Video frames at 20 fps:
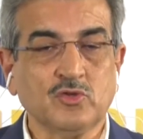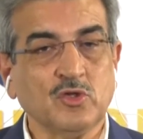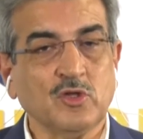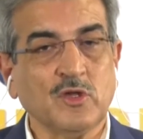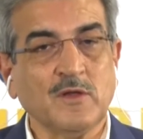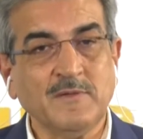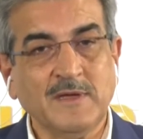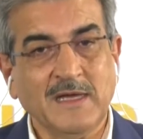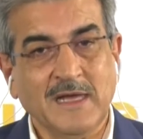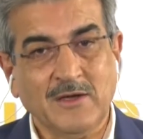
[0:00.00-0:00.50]

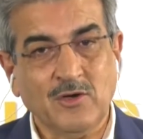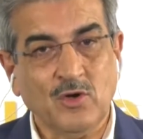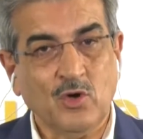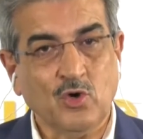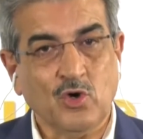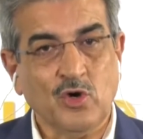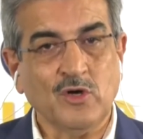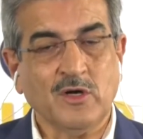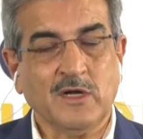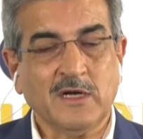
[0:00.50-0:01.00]
todavía no
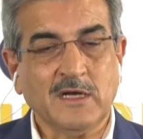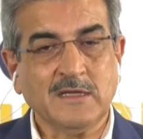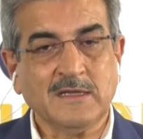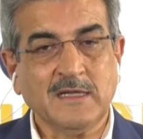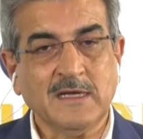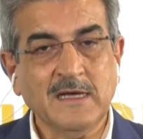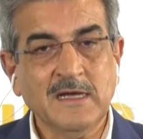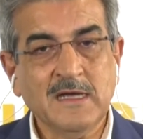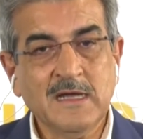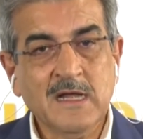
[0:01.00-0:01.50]

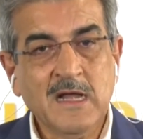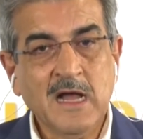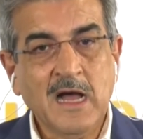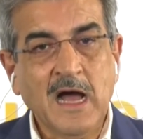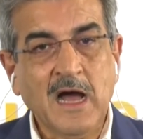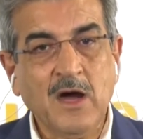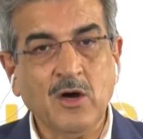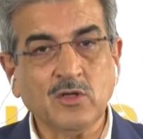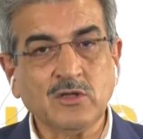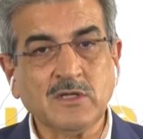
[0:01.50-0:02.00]
concreta
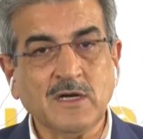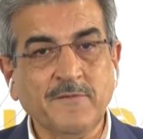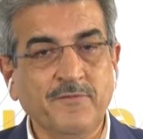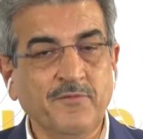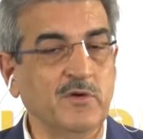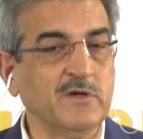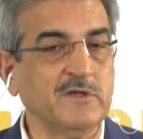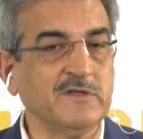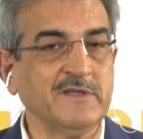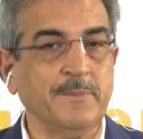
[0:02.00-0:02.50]
a otras
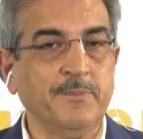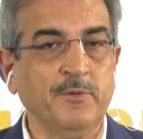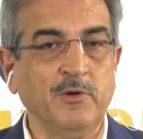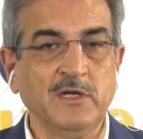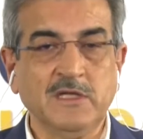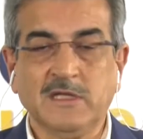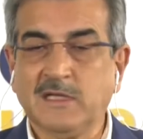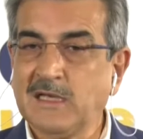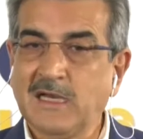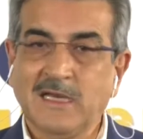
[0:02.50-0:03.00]
fuerzas
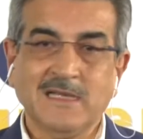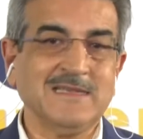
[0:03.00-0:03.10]
políticas.